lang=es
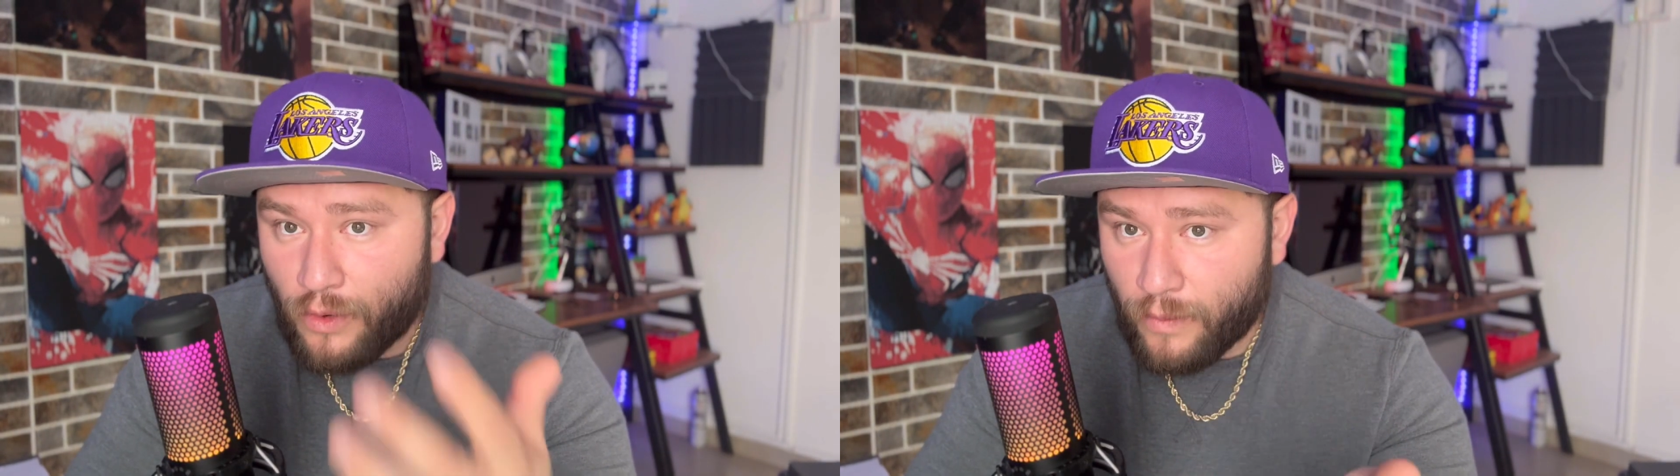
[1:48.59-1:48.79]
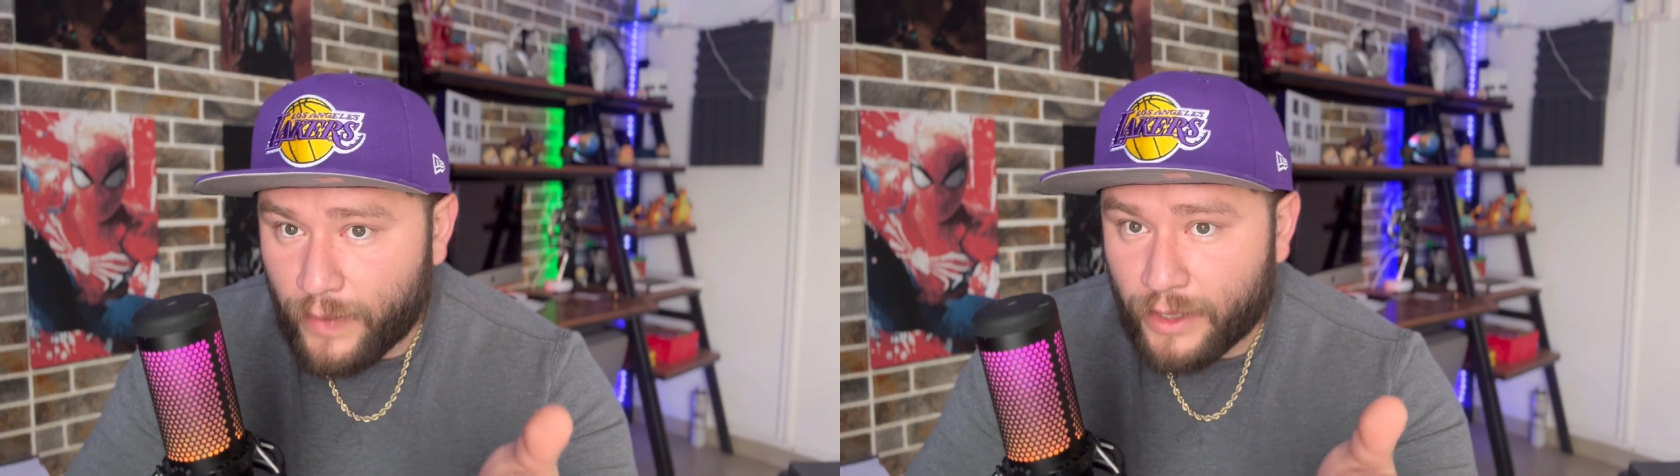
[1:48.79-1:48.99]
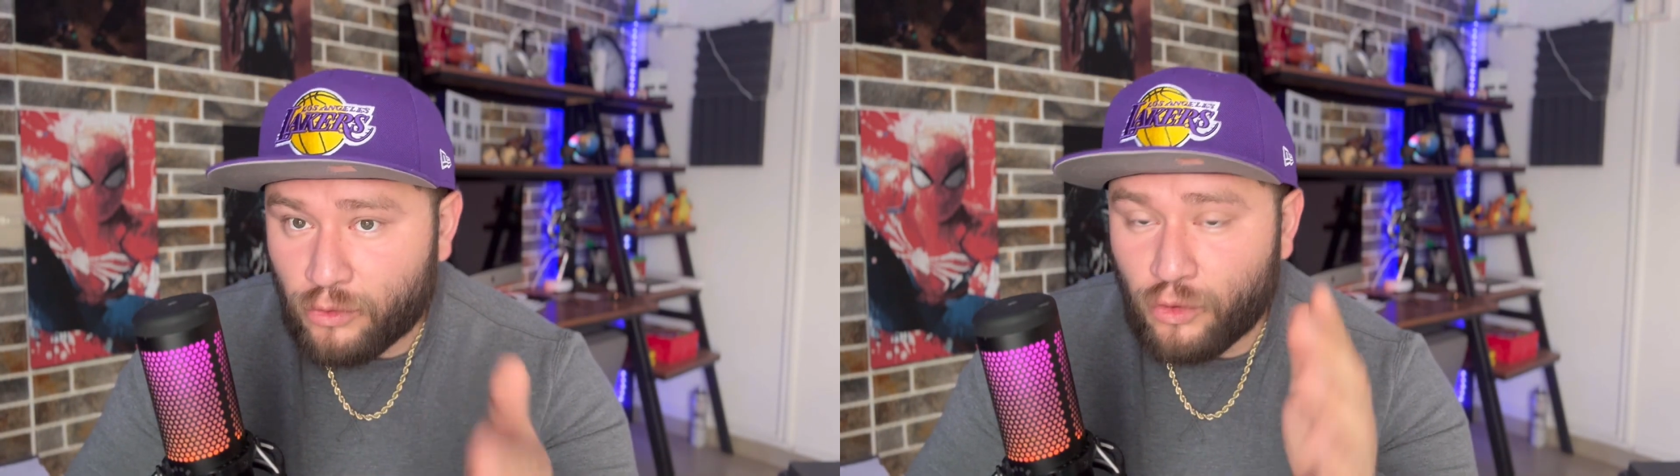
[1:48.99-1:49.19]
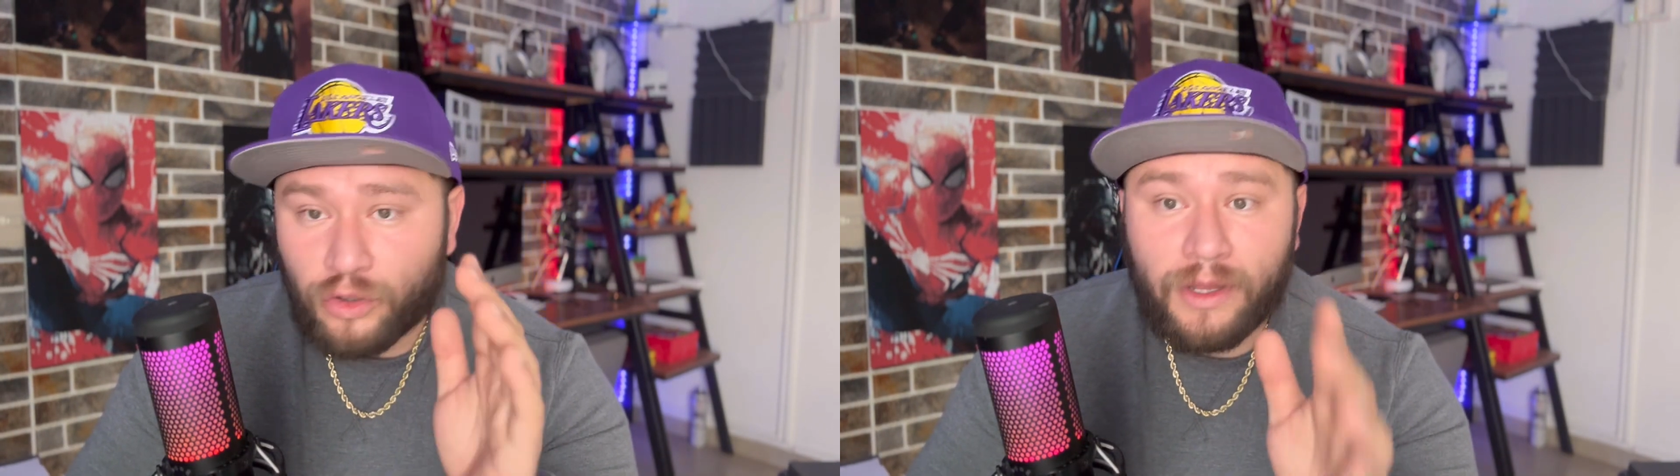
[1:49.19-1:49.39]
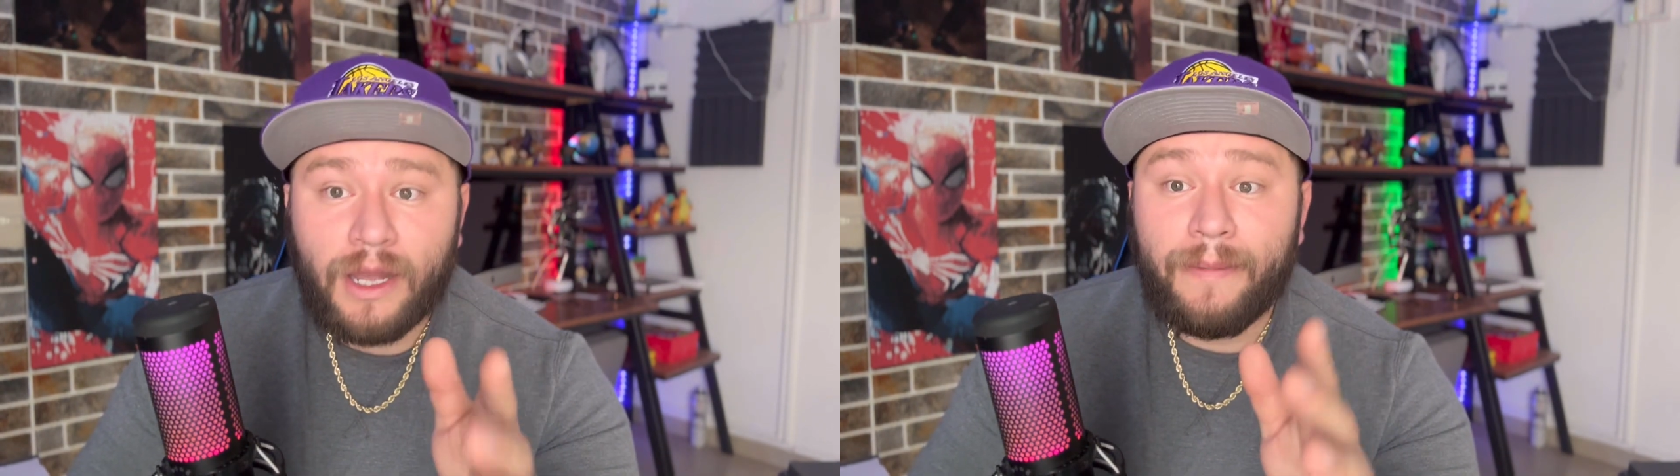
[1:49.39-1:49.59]
completo y
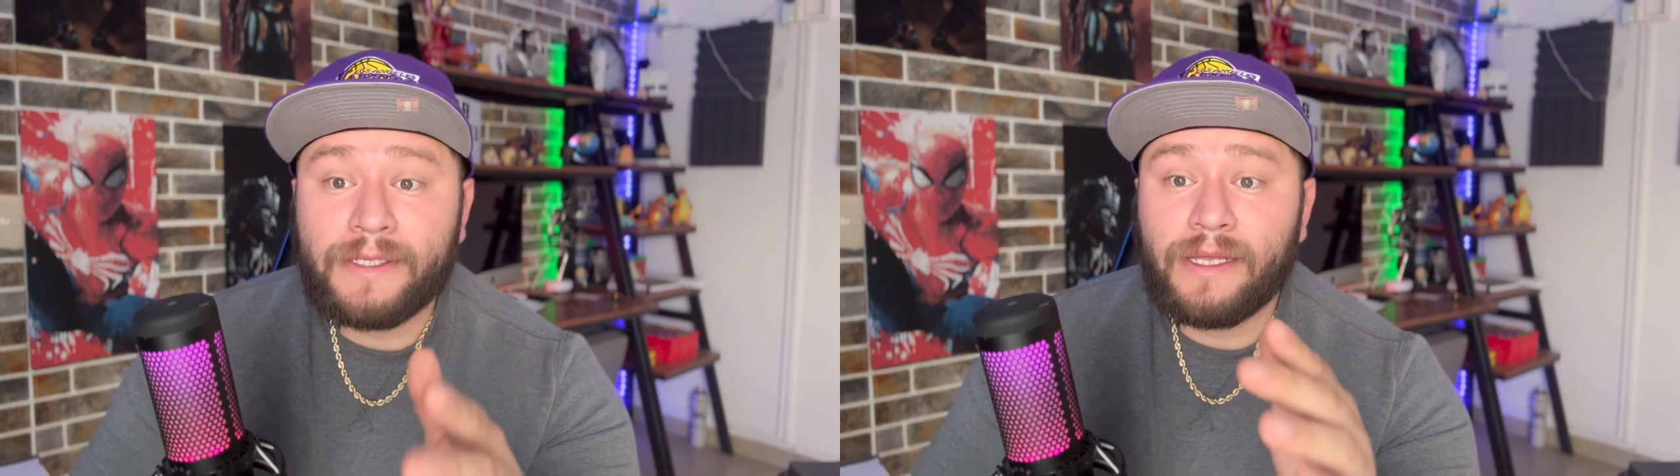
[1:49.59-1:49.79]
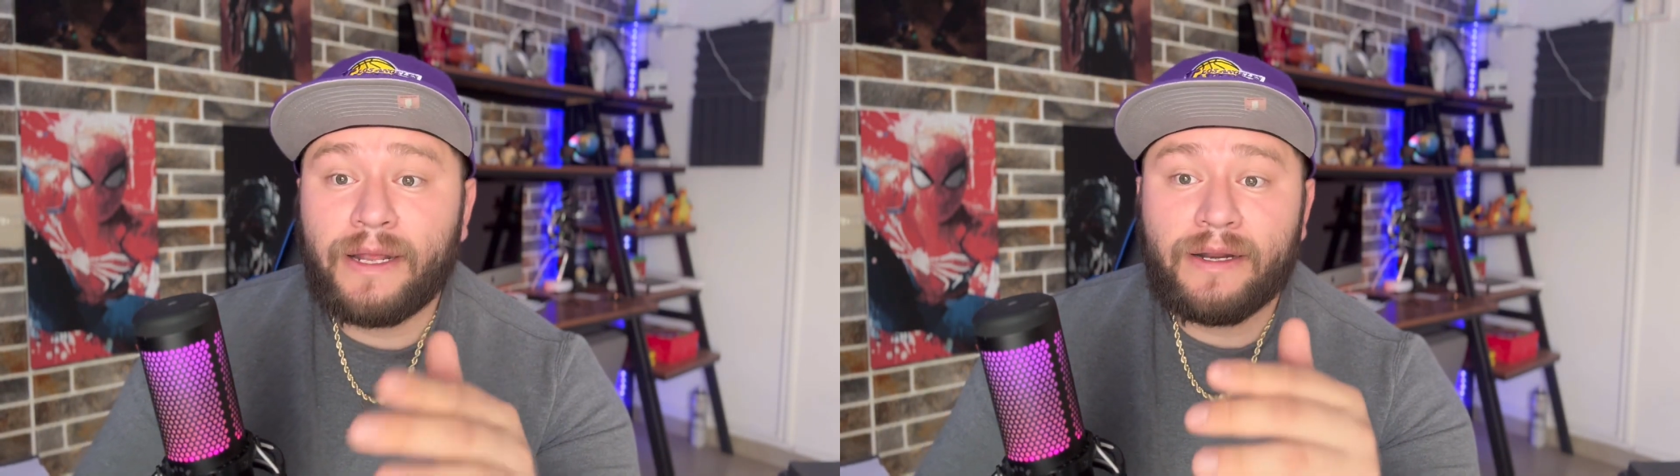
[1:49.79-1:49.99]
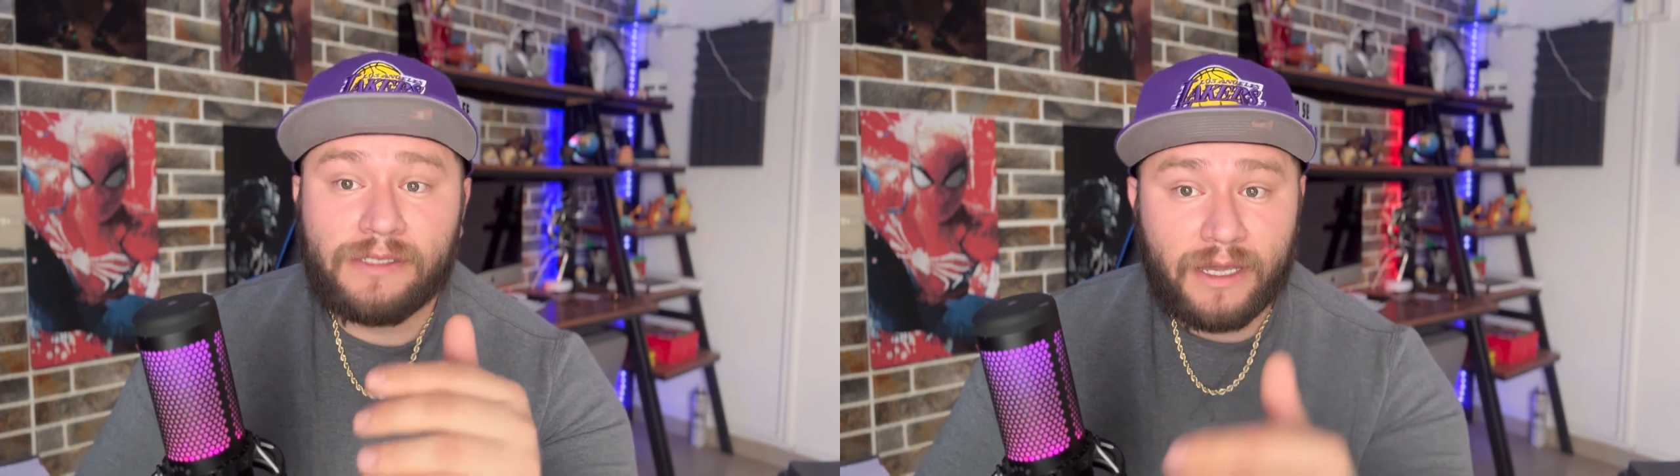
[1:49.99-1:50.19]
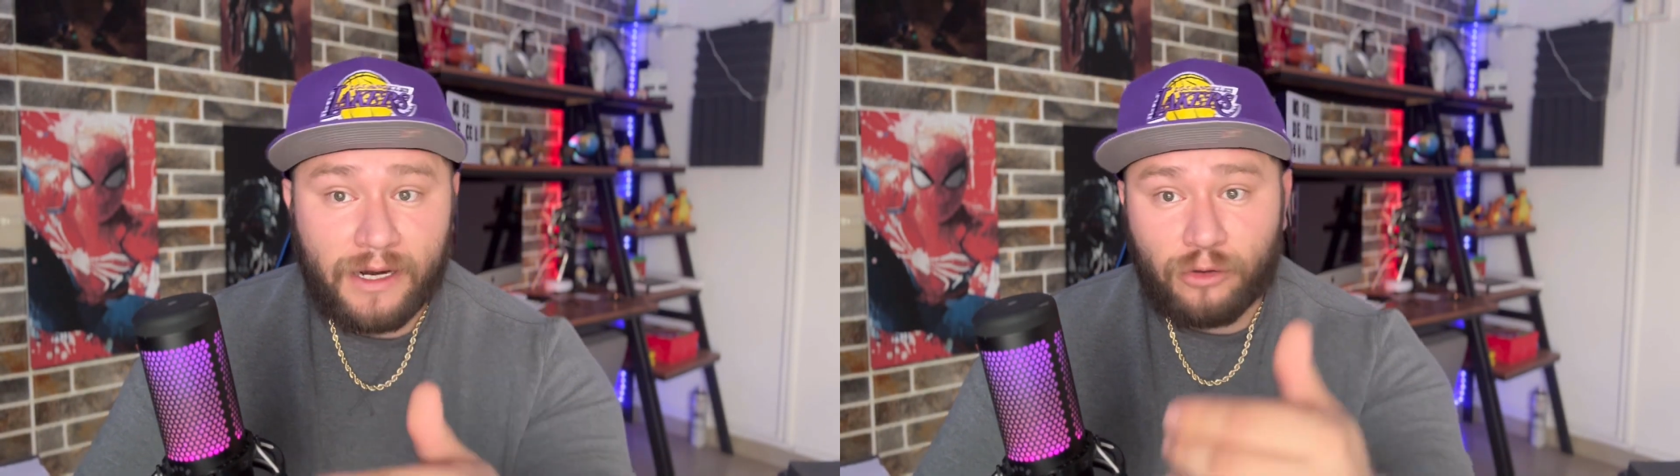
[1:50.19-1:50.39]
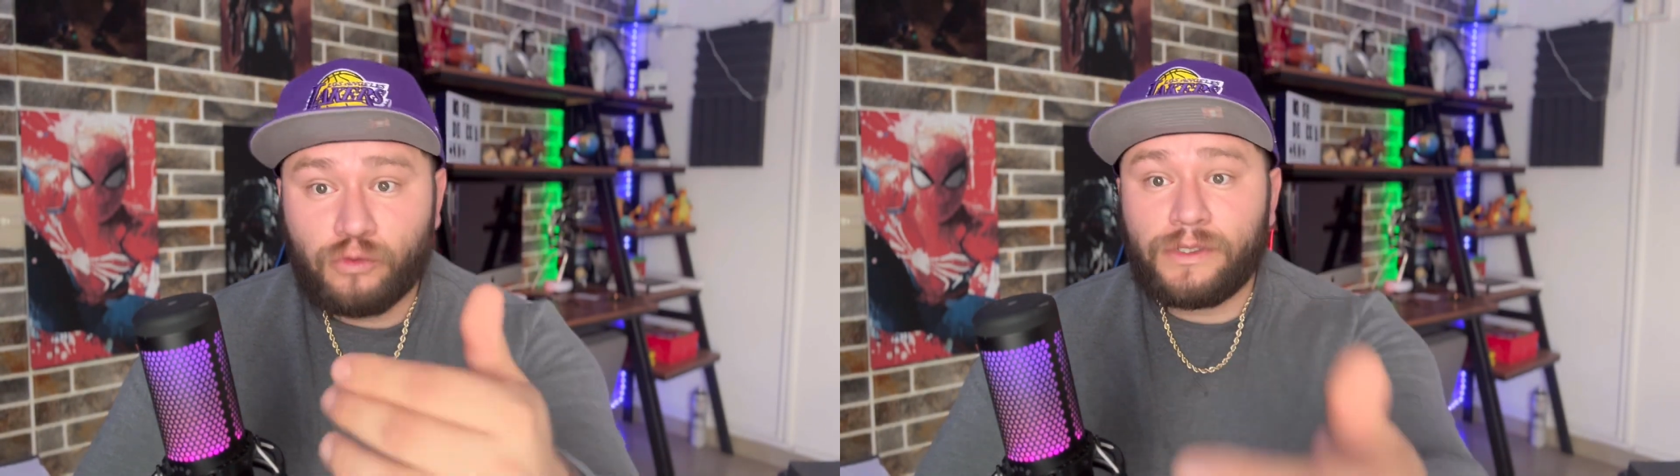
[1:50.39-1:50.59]
no te dejaba acceder ni
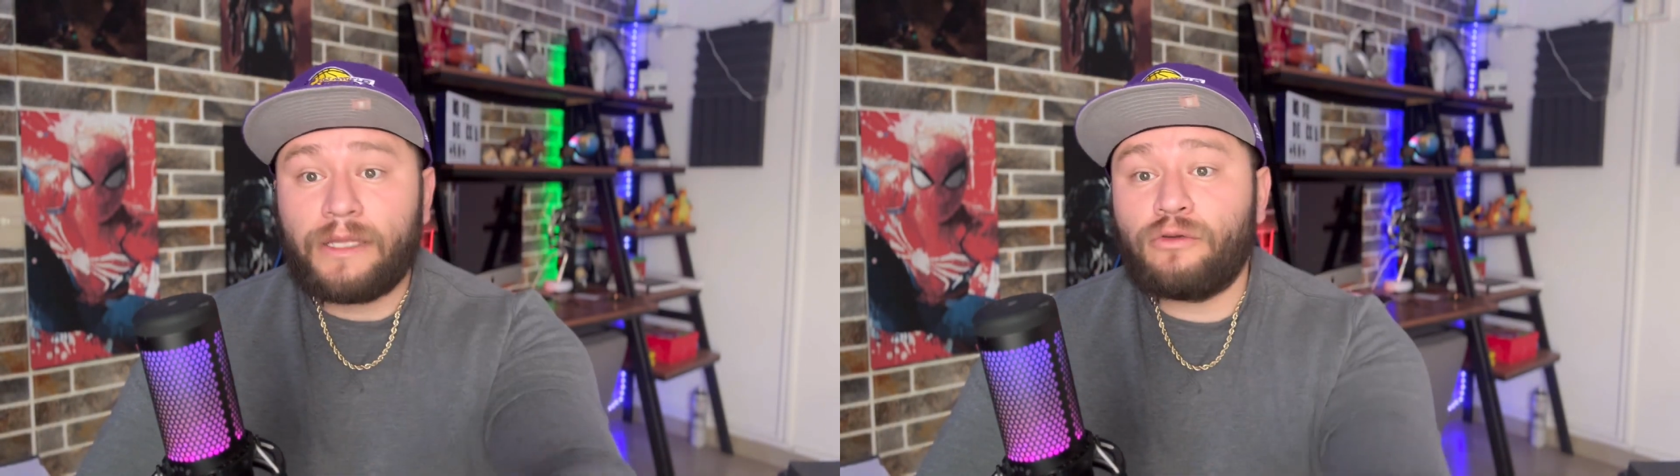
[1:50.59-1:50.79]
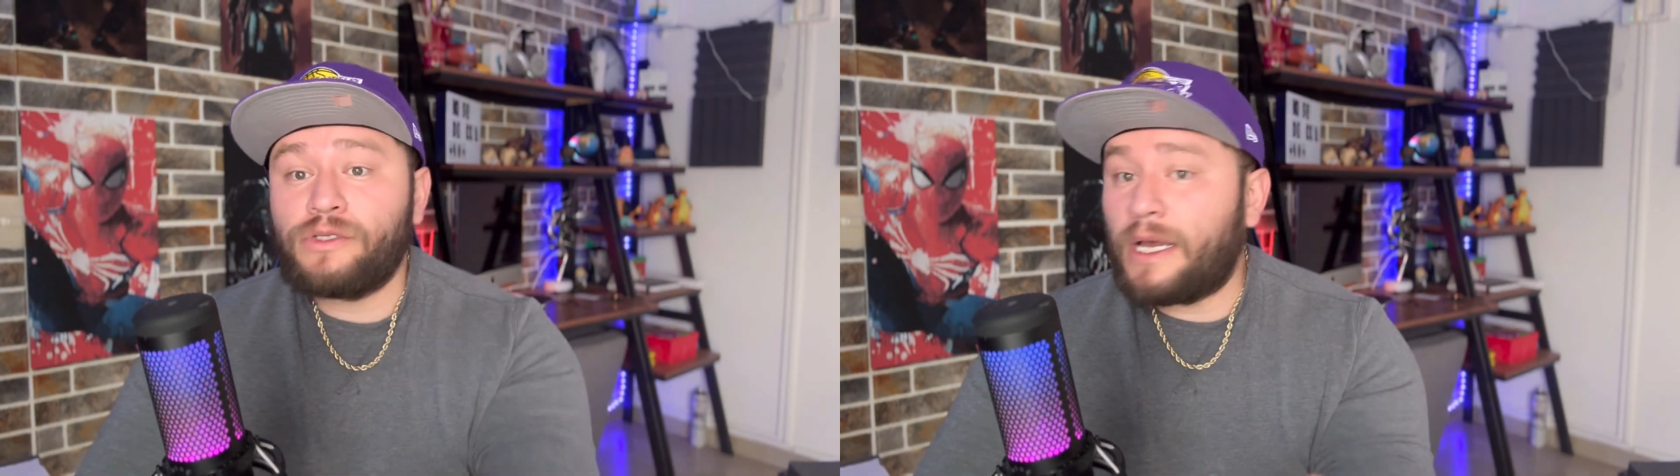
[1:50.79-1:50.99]
siquiera a tus datos.